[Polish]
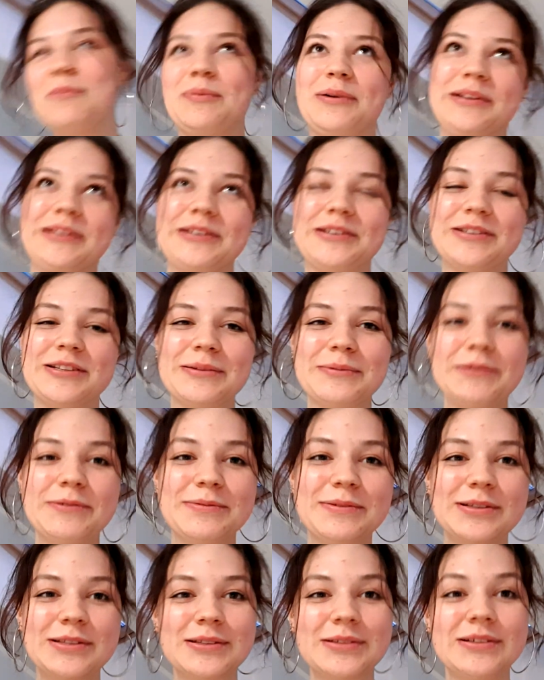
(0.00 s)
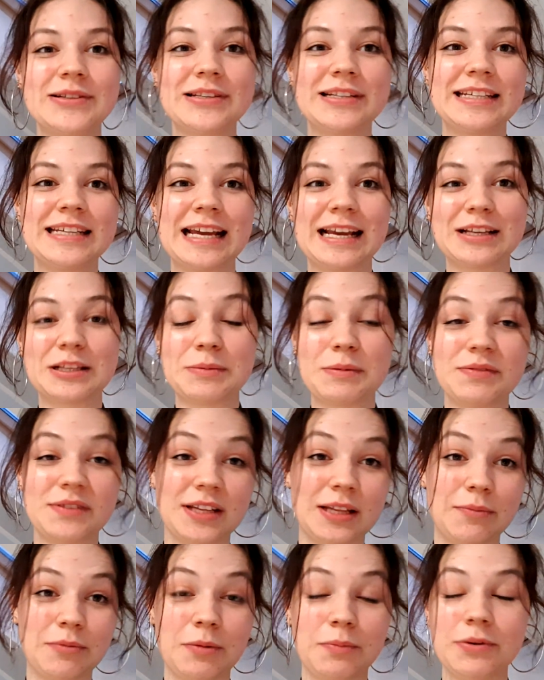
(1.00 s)
podróż, no po prostu jak sobie
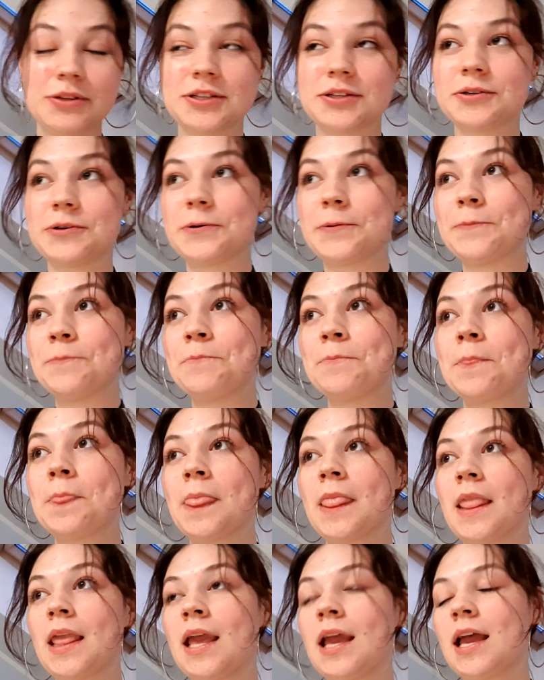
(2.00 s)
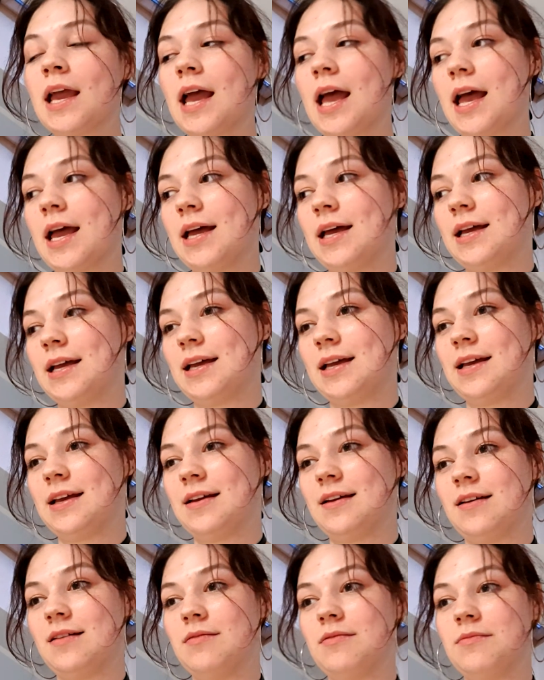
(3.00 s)
wsiadam do pociągu.
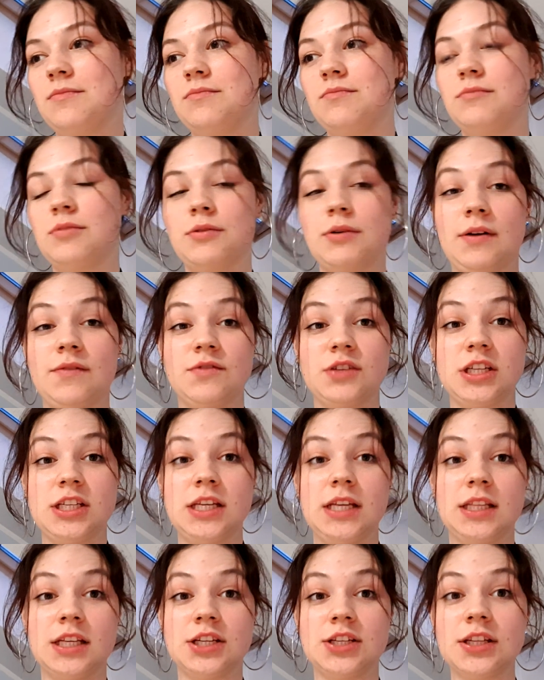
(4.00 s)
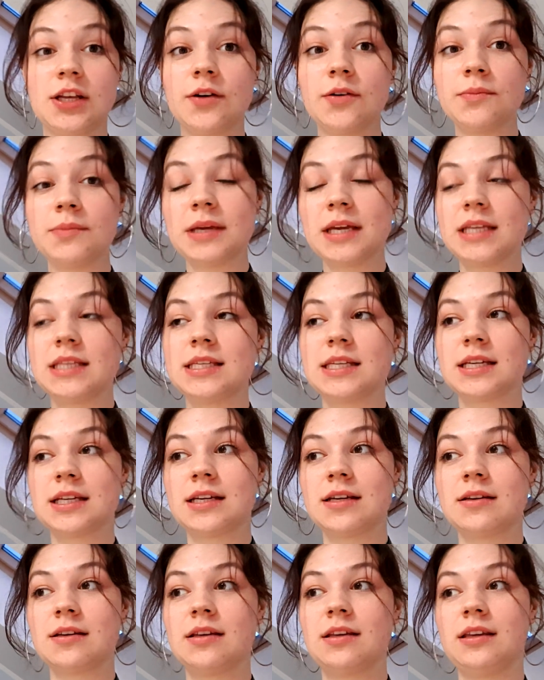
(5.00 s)
E, byłam wcześniej też na
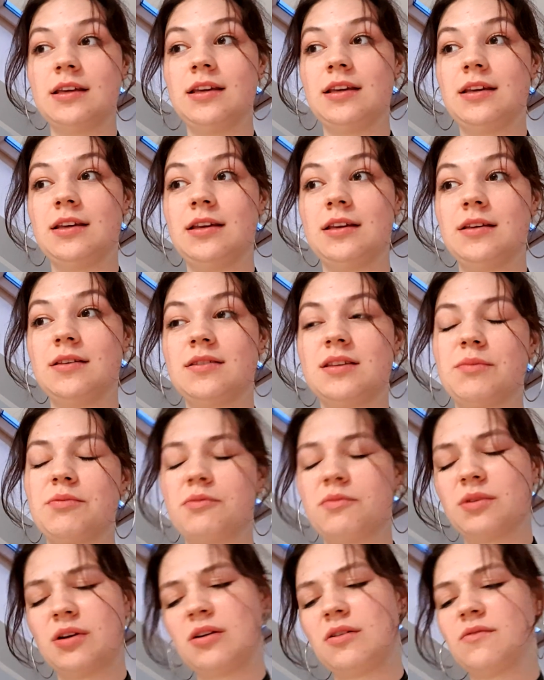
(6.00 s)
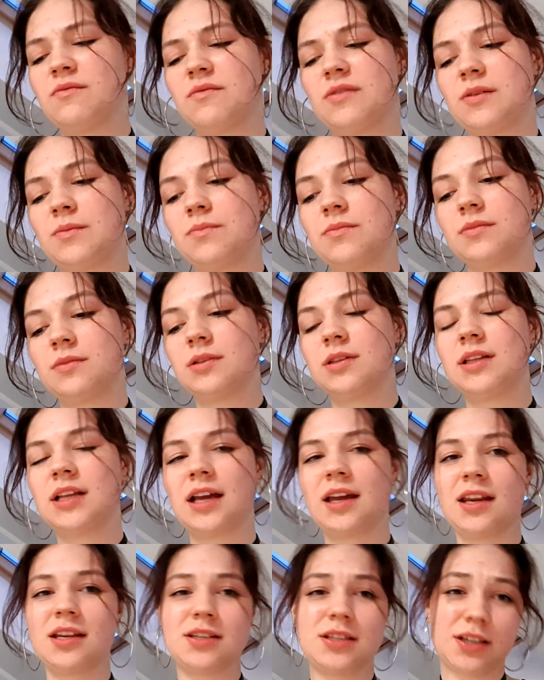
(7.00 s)
obiedzie i zapomniałam Wam
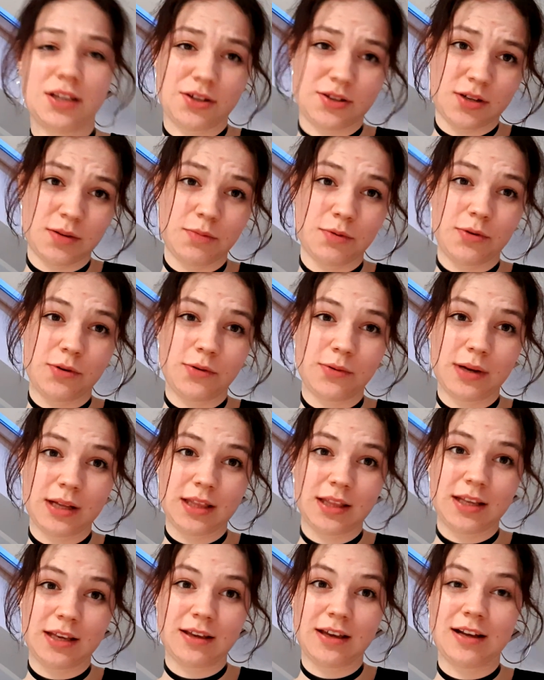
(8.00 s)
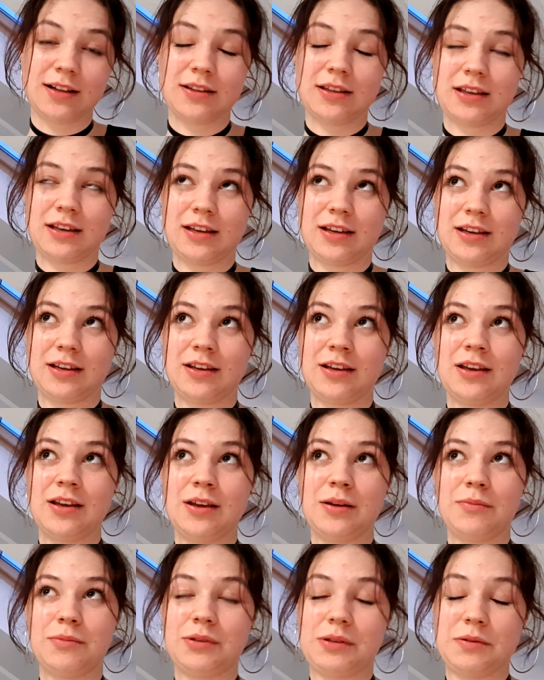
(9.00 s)
nagrać, jak jeszcze było ładne, a te
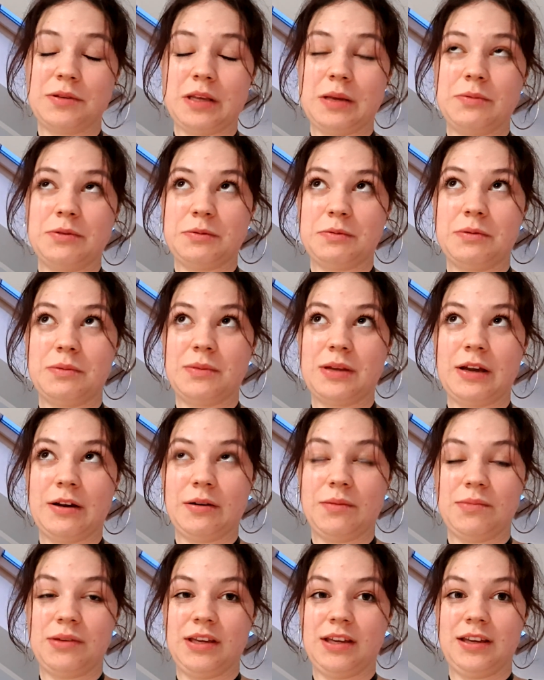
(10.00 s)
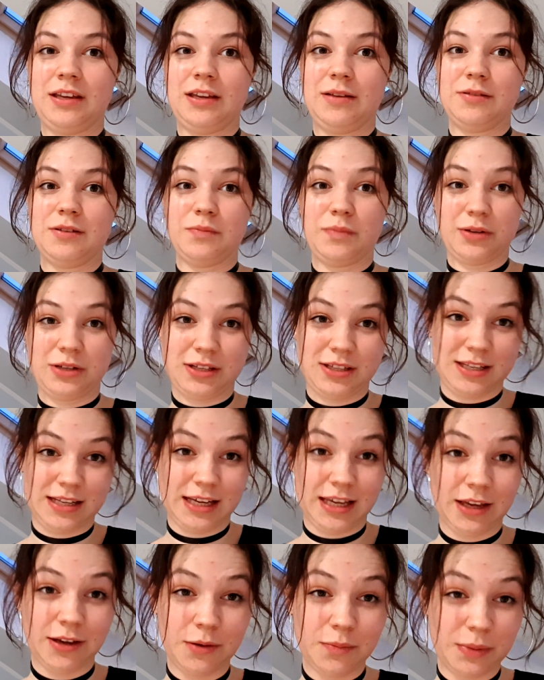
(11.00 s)
Potem sobie przypomniałam i zobaczycie,
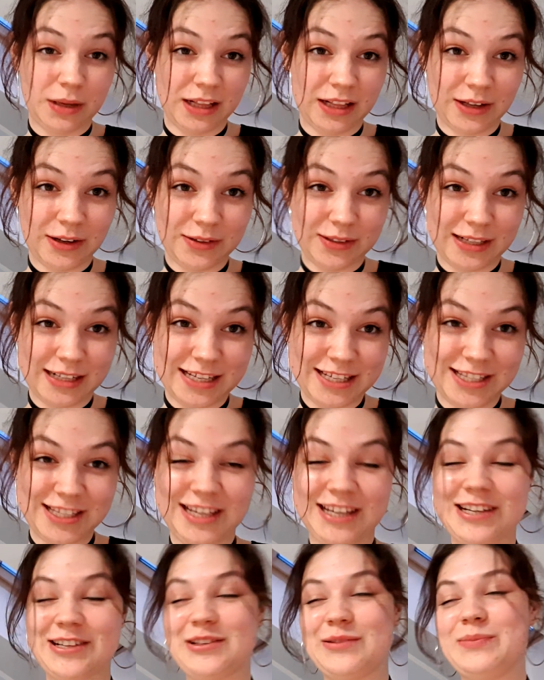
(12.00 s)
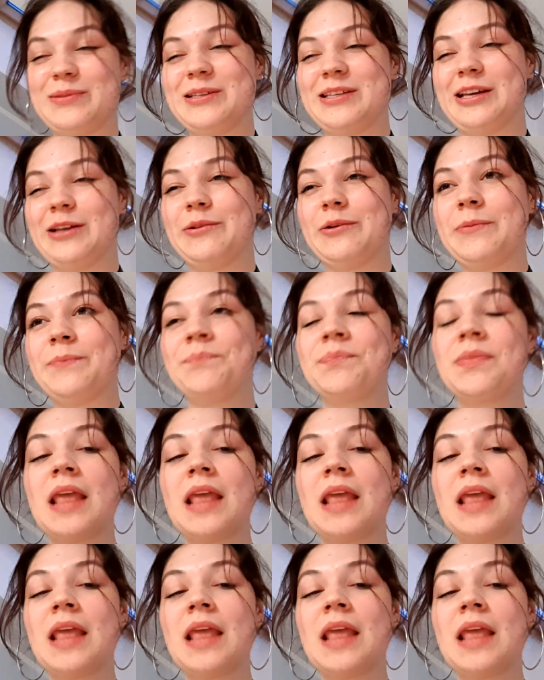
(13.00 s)
jakiego pięknego naleźnika sobie zjadłam.